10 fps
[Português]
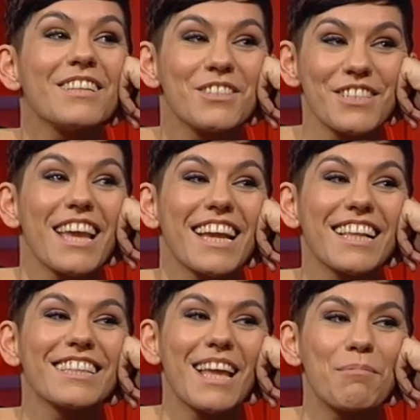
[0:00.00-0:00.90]
Sei, aquele
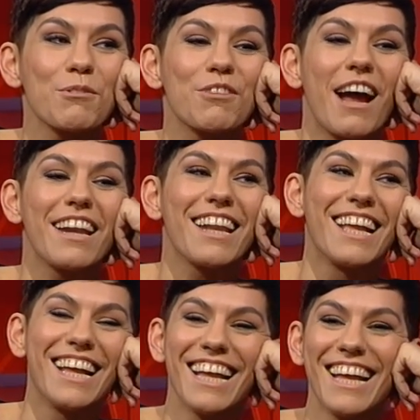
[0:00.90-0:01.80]
que está a
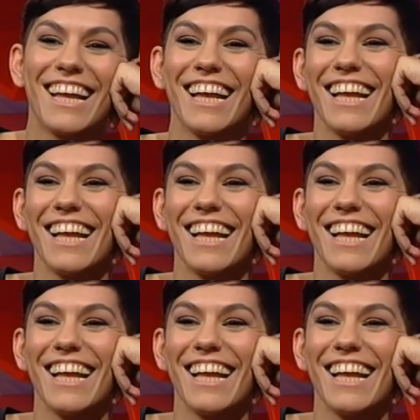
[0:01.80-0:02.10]
brotar.